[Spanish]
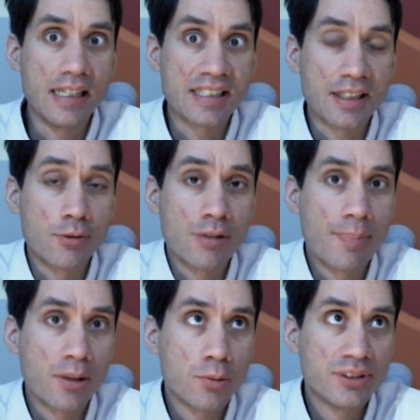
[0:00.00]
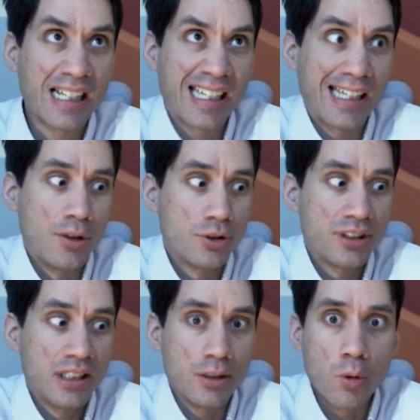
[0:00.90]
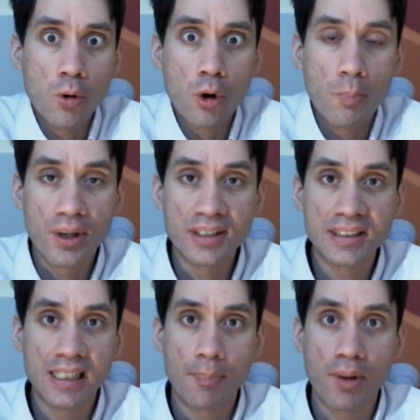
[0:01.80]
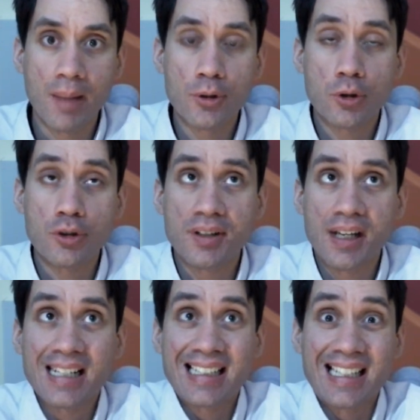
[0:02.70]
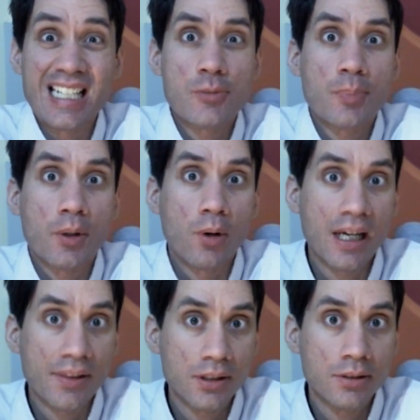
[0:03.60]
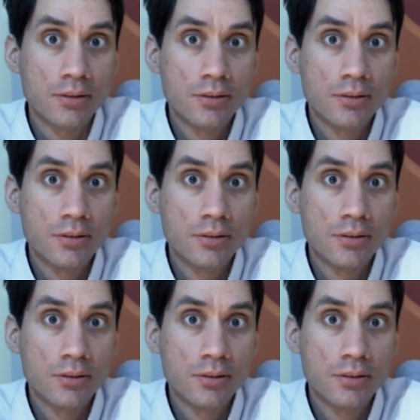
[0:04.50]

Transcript: está haciendo una pregunta que no tiene ningún componente que podamos considerar que es provocación.